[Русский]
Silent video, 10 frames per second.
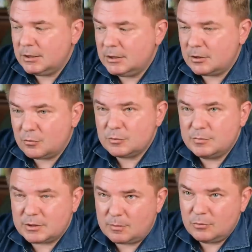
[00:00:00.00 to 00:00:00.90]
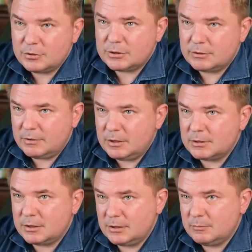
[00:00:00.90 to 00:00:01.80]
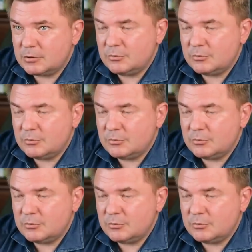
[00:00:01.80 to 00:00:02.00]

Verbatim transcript: И рост безработицы является одним из